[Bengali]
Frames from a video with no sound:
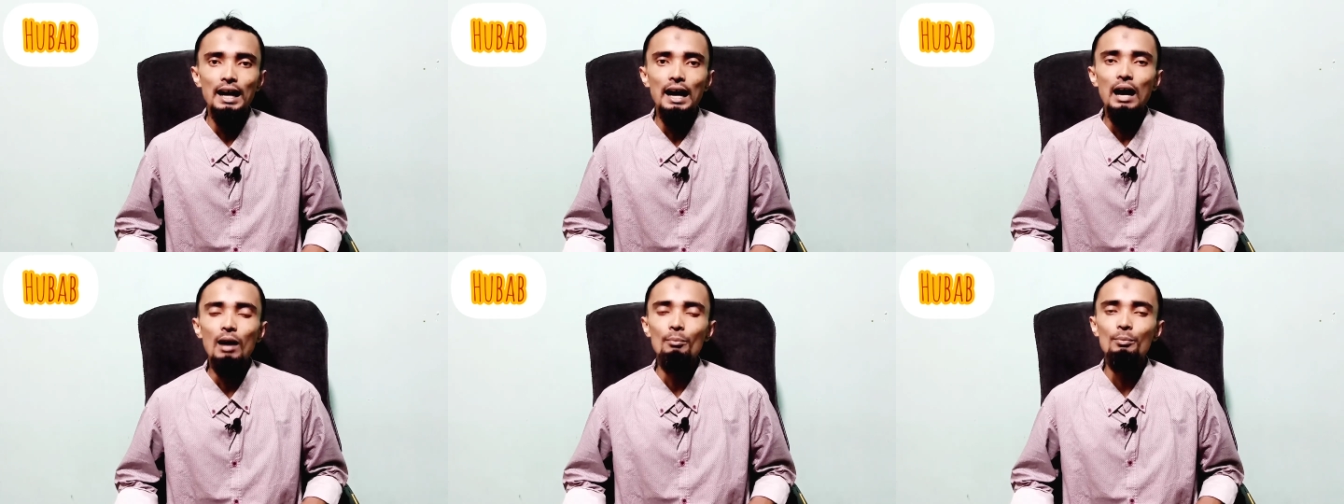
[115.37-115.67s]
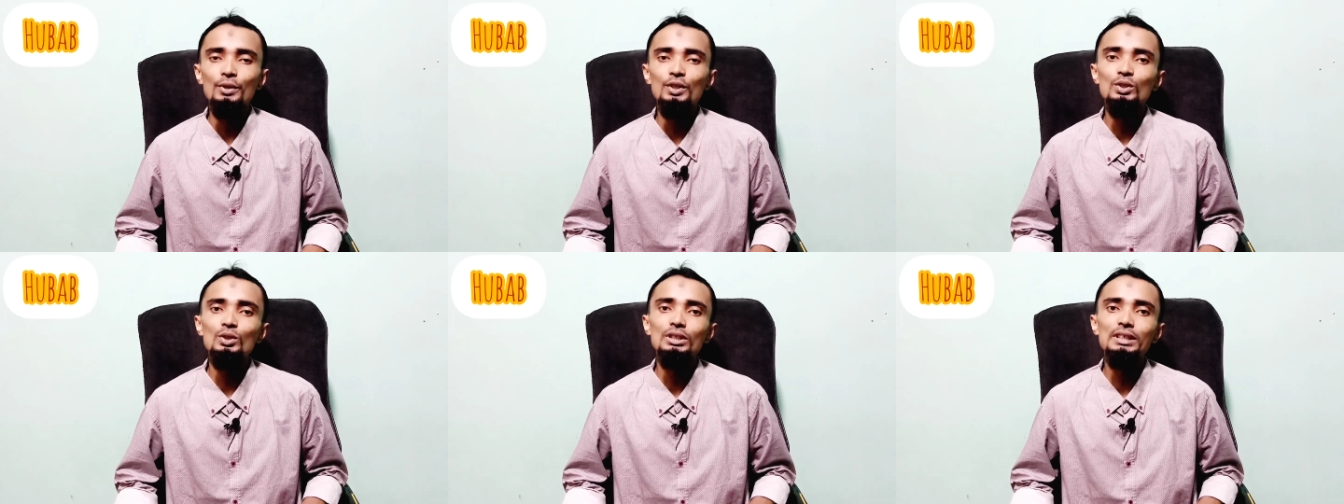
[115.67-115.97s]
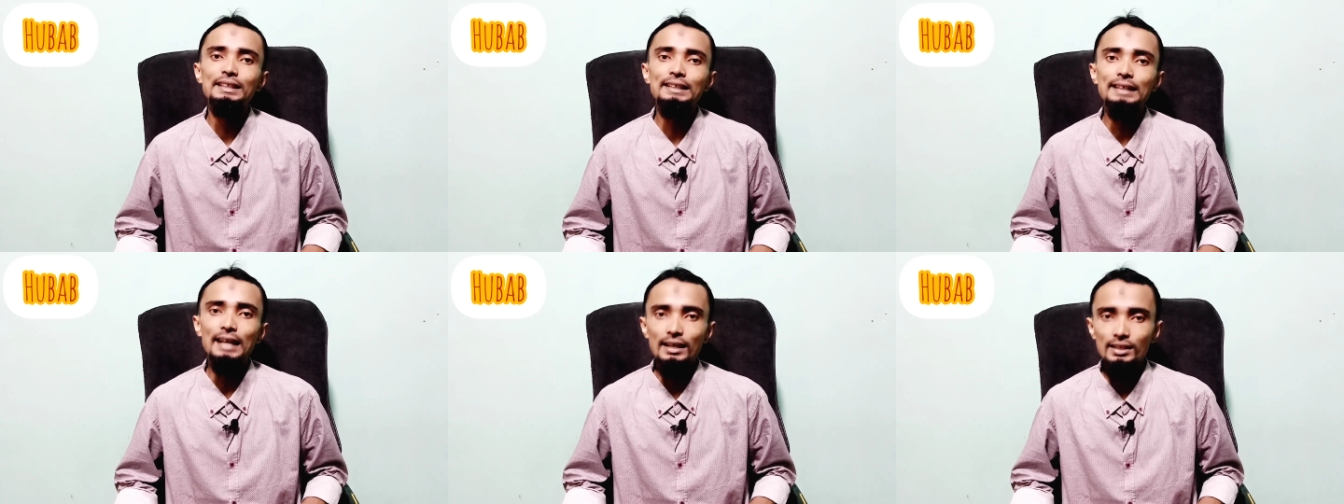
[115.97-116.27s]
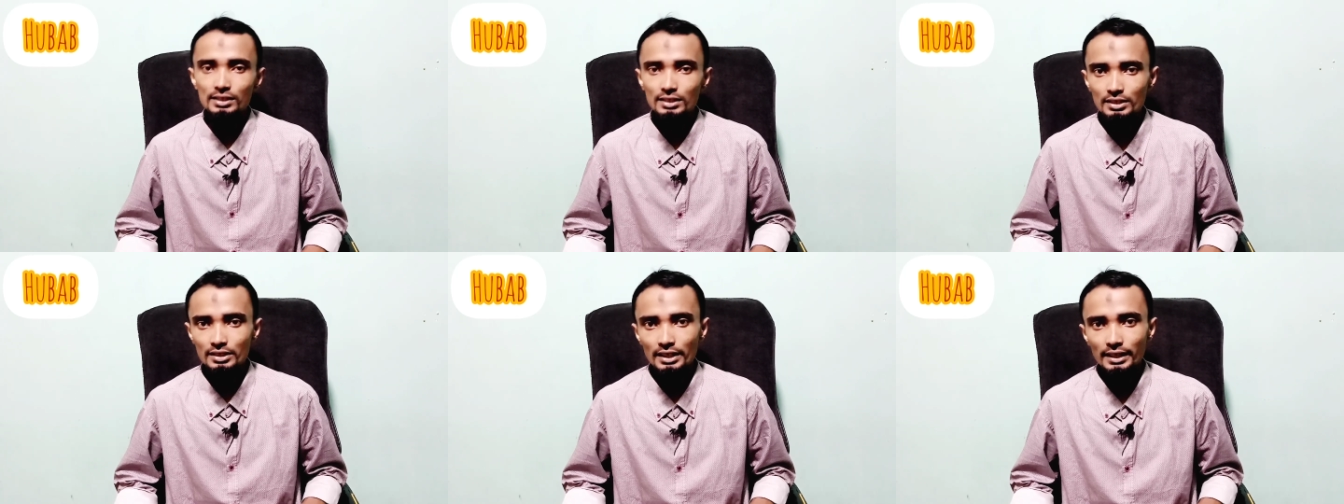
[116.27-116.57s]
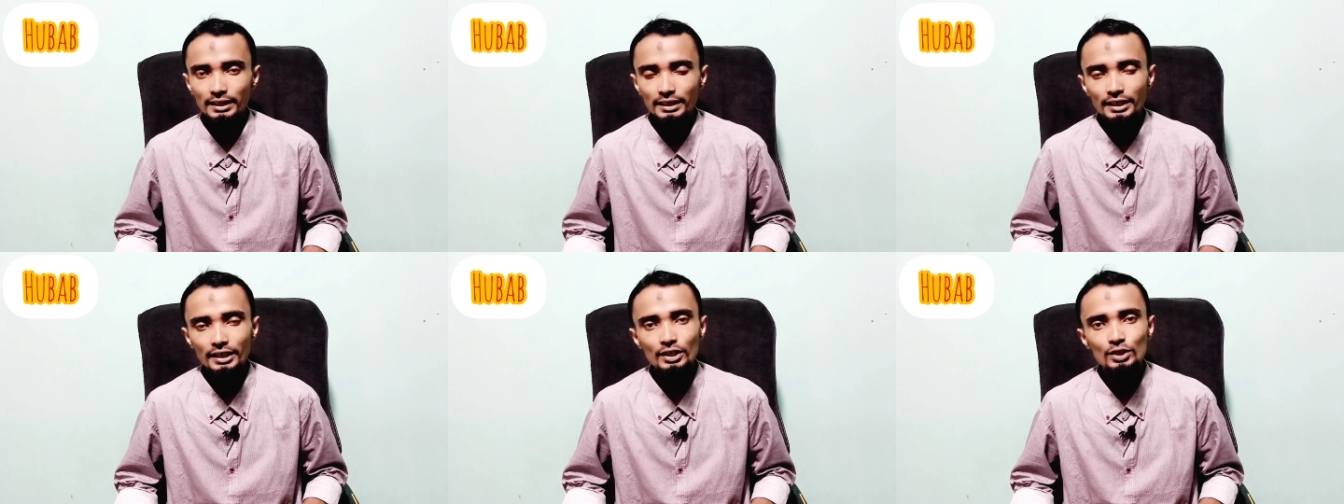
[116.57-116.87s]
আপনি যদি
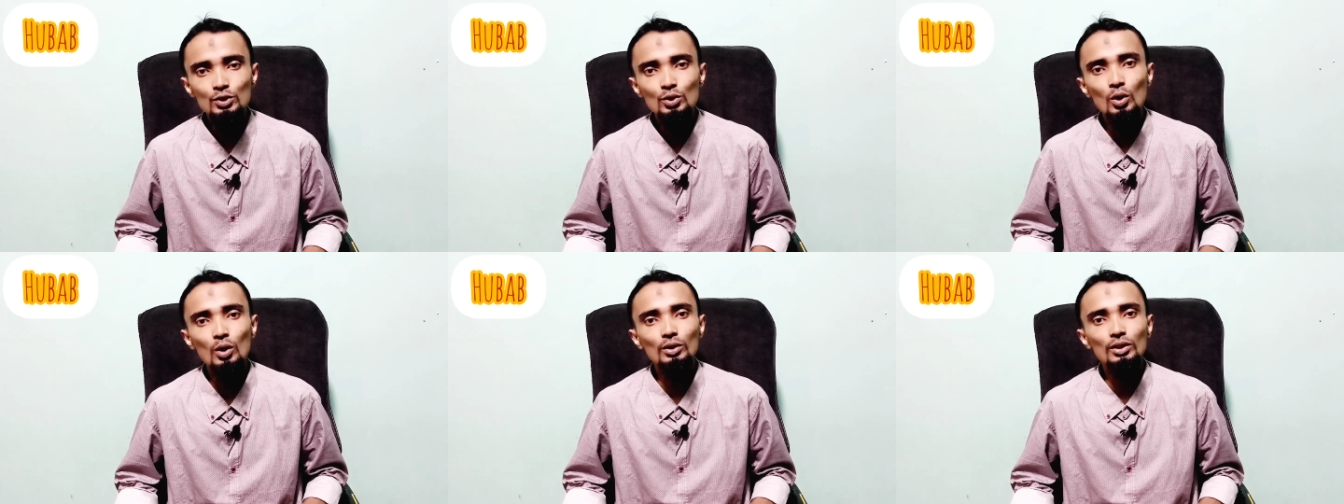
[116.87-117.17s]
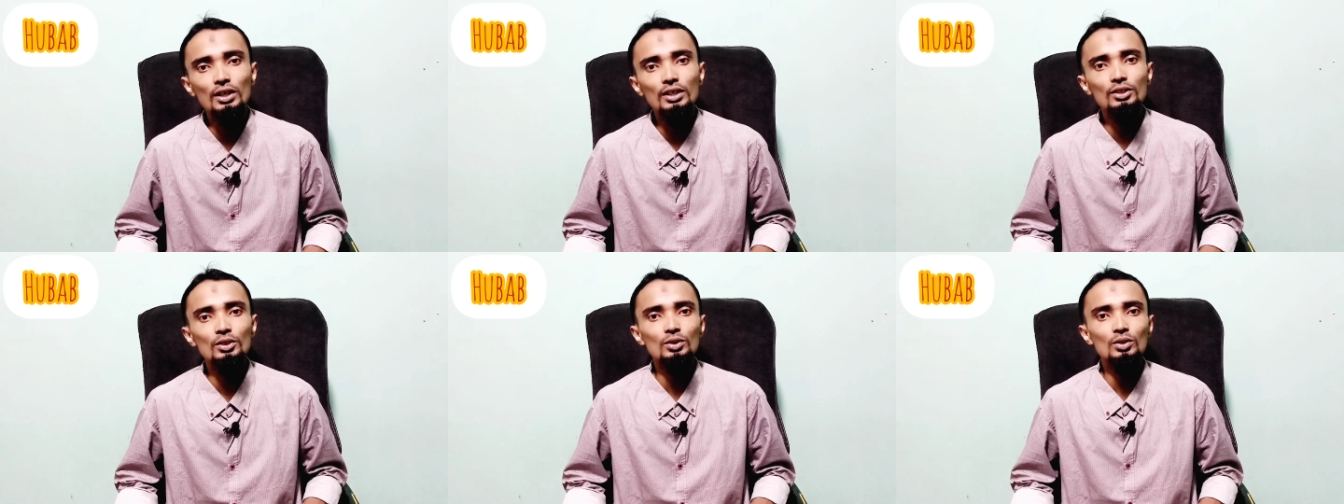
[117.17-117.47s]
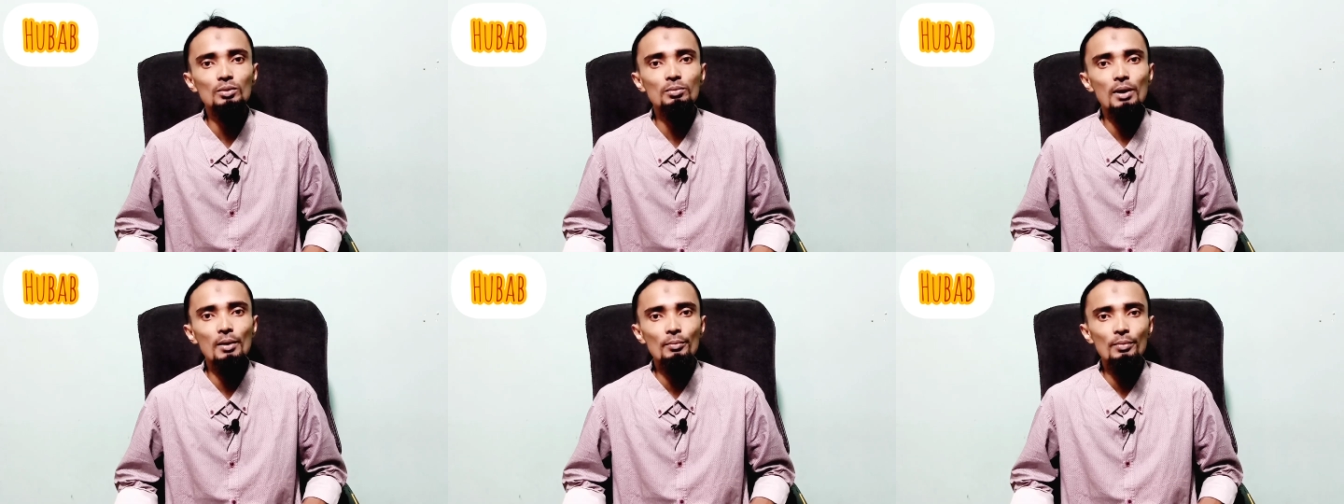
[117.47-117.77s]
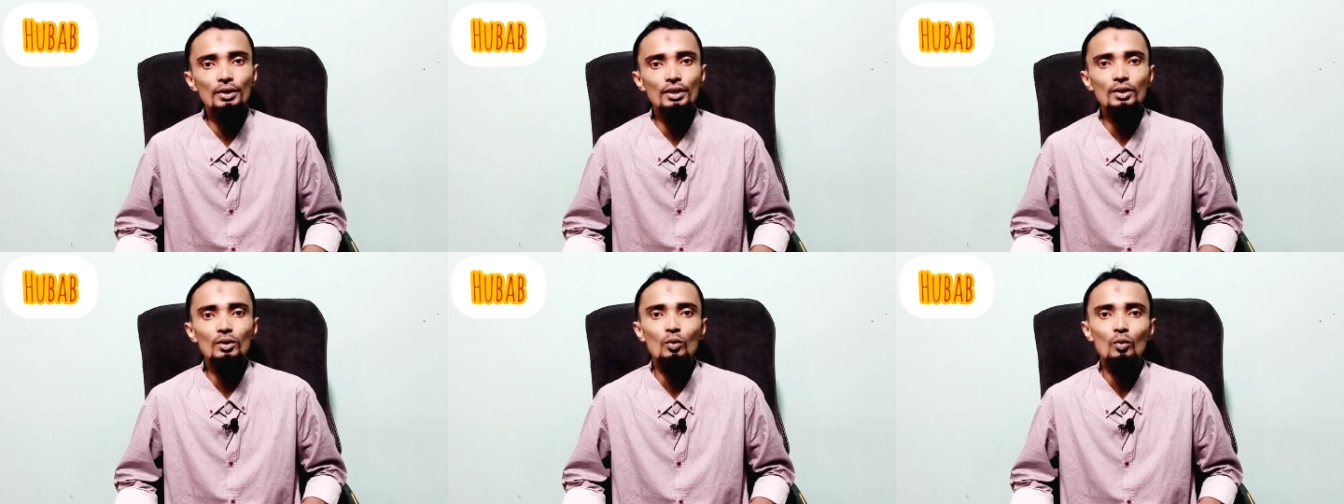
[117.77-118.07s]
কাজটাকে যথাযথভাবে